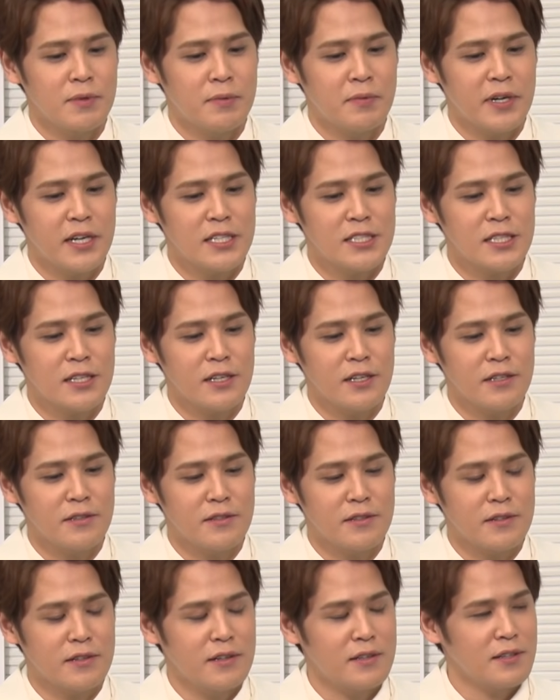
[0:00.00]
ん、まあ、マさんが言っ
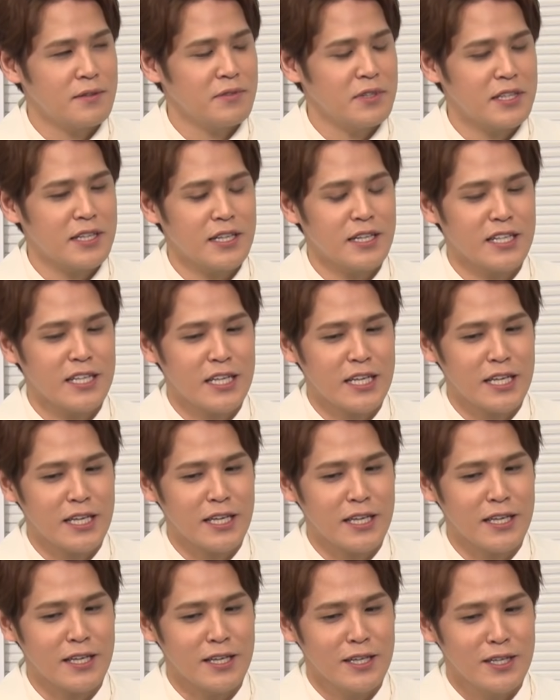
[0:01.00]
てくれたみたい
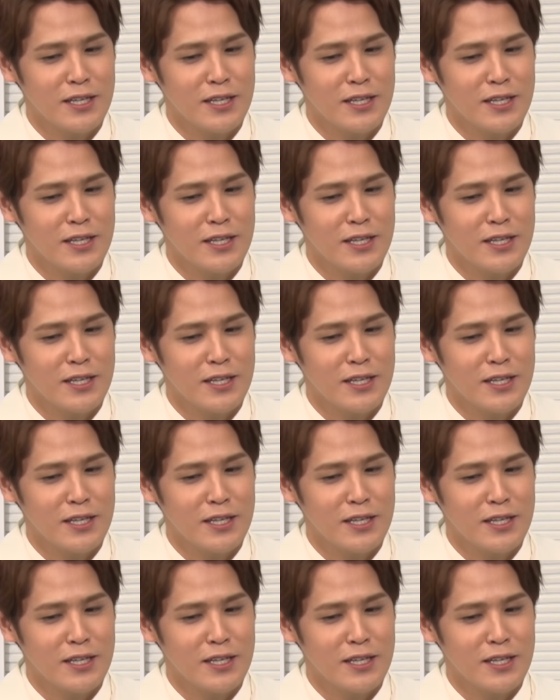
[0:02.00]
に